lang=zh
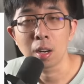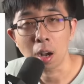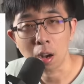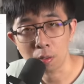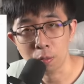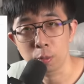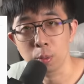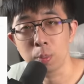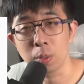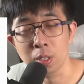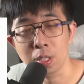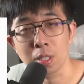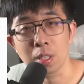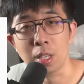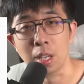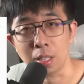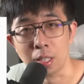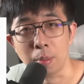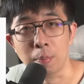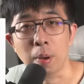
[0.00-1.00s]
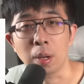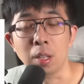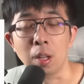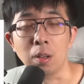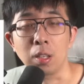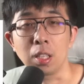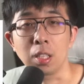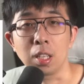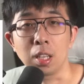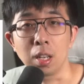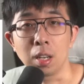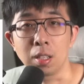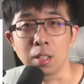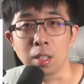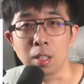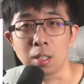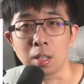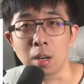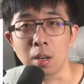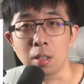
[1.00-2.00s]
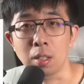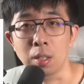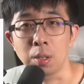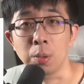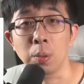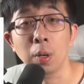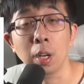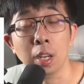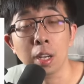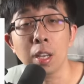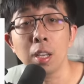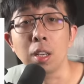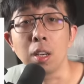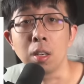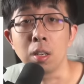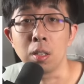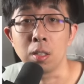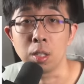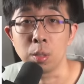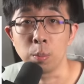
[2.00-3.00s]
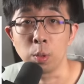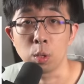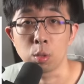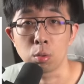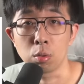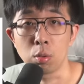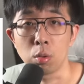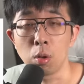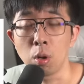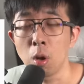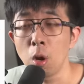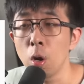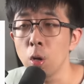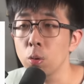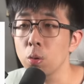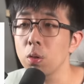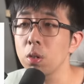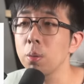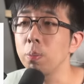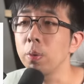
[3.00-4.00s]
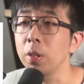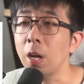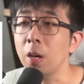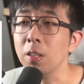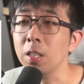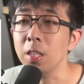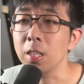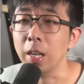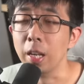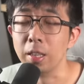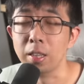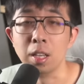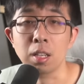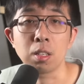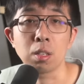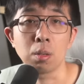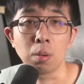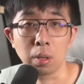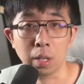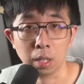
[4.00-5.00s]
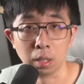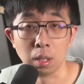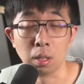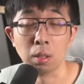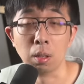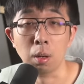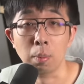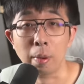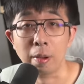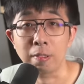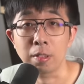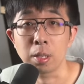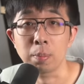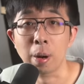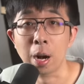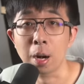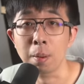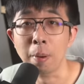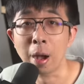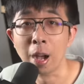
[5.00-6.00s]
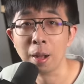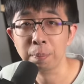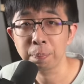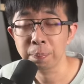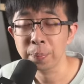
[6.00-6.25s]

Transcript: 然后福布斯也在报道里提了这个事儿，引用了另一个科技博主，说是不到一年电池容量掉到了百分之八十八。